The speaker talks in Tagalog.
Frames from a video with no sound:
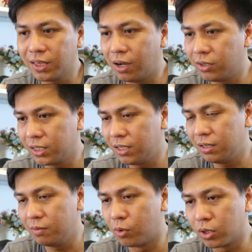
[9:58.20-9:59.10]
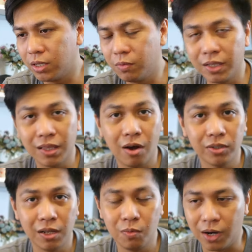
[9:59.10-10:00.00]
1,000, more than 1,000
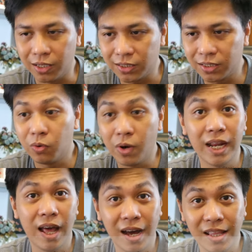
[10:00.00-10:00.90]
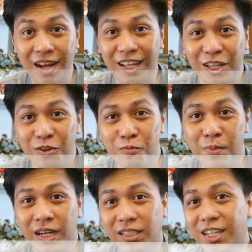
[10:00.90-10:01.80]
watts. So kailangan na natin
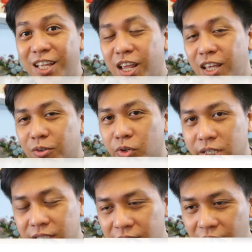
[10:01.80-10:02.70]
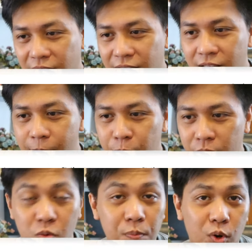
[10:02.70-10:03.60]
ng mga generators. And
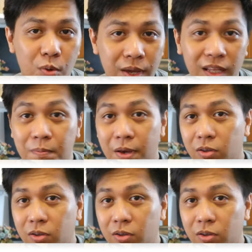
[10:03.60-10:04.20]
itong ProMate,